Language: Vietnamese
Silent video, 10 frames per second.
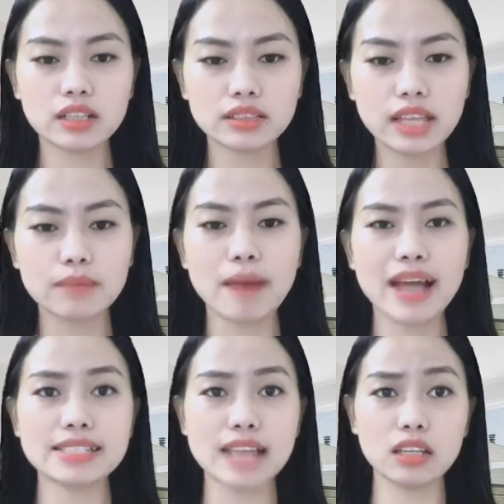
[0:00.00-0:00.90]
tình
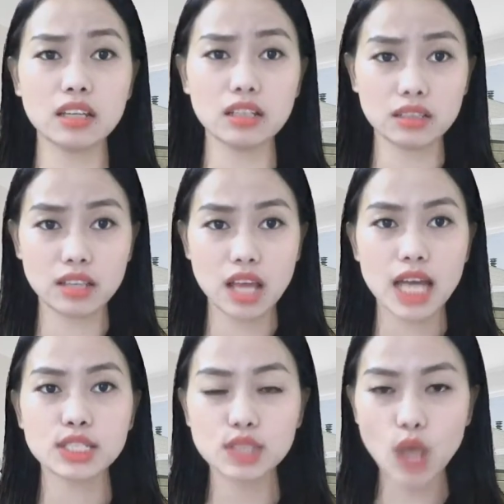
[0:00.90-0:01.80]
bạn dạn nứt
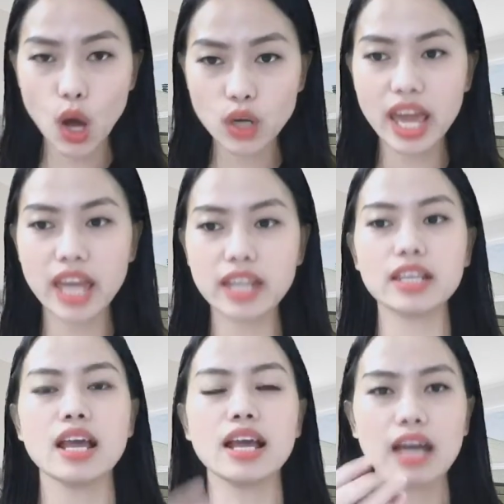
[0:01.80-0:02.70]
cho nên
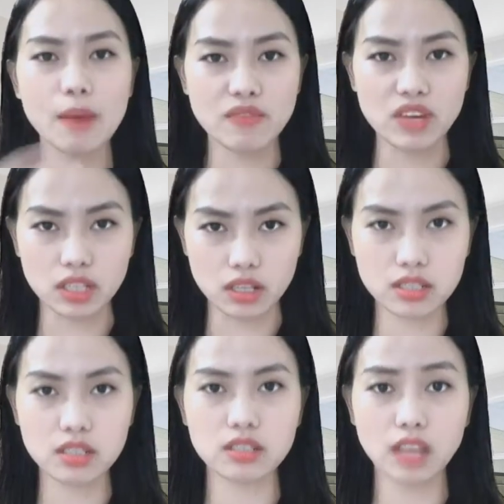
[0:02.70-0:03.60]
các bạn phải thực
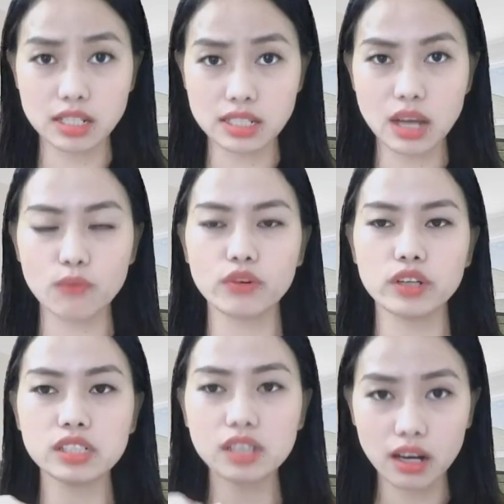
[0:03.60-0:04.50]
sự thận trọng
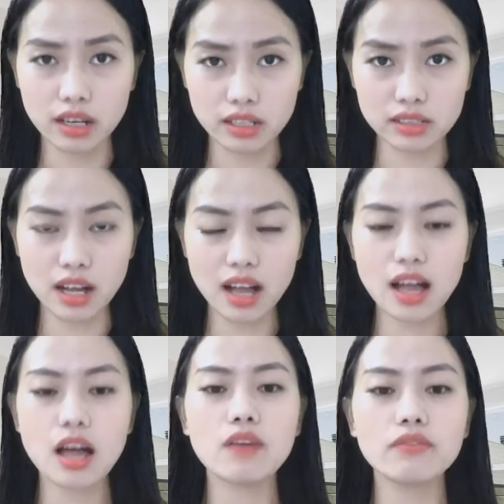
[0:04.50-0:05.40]
với những lời hứa
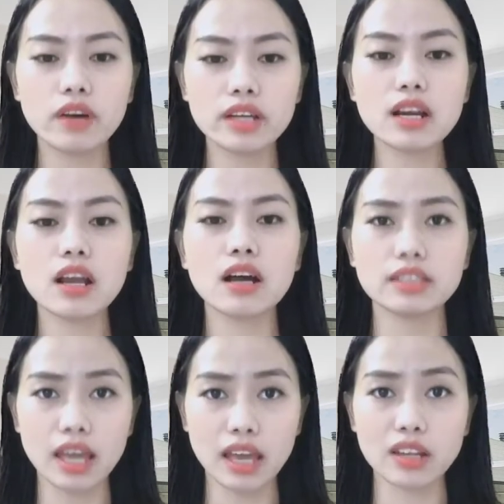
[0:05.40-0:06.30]
với những lời
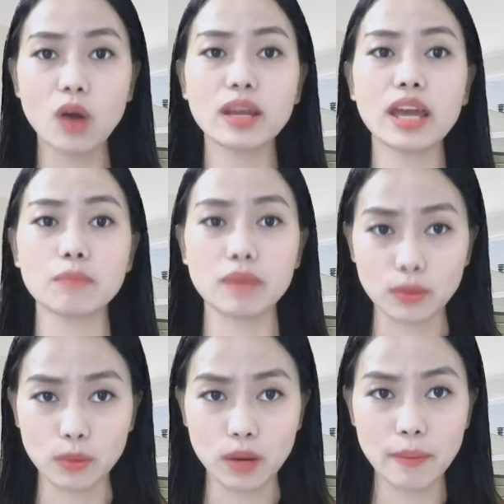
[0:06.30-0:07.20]
thề non hẹn
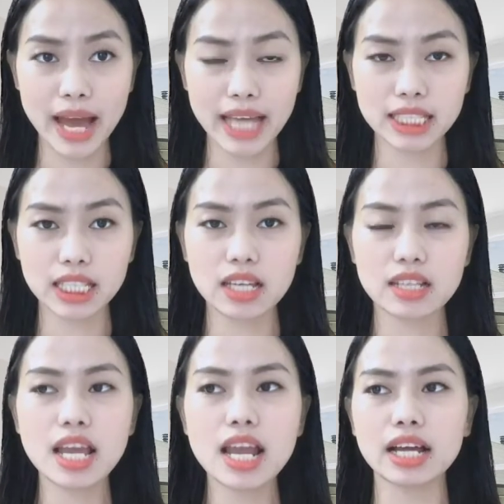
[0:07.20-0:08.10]
biển của các bạn
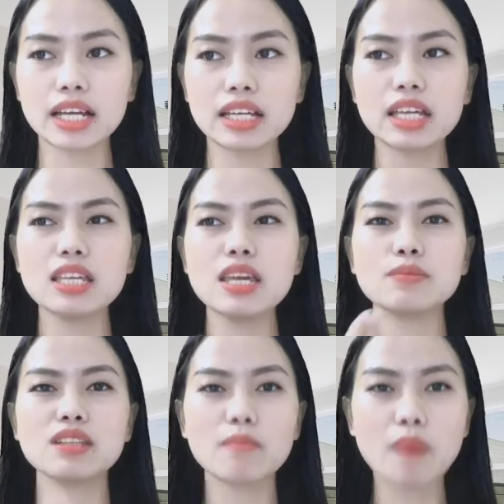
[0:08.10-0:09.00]
đây là những kinh nghiệm
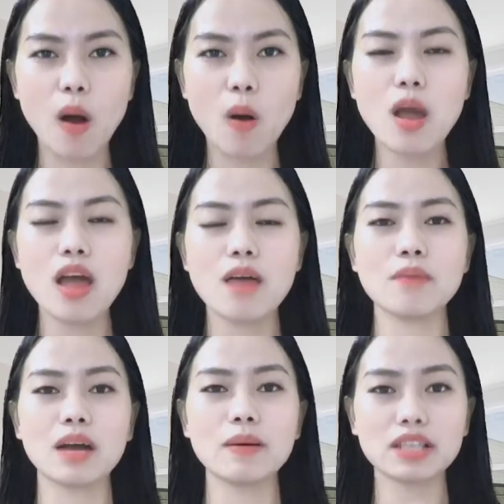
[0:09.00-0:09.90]
xương máu
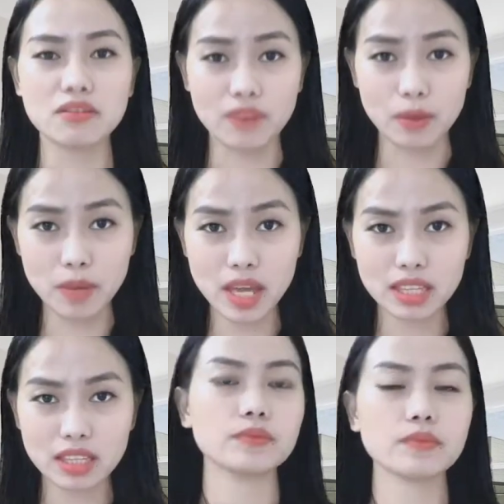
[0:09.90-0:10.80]
mà các bạn cần phải biết
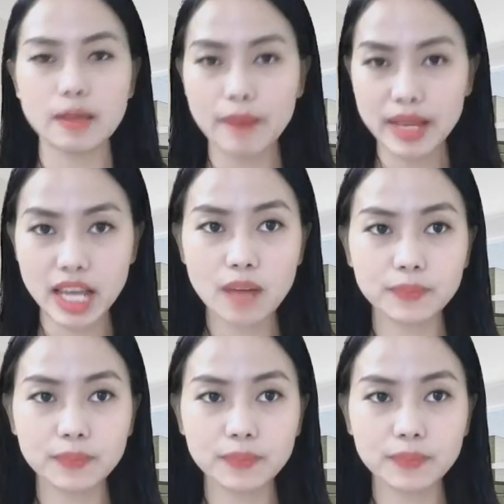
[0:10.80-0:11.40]
các bạn nhé.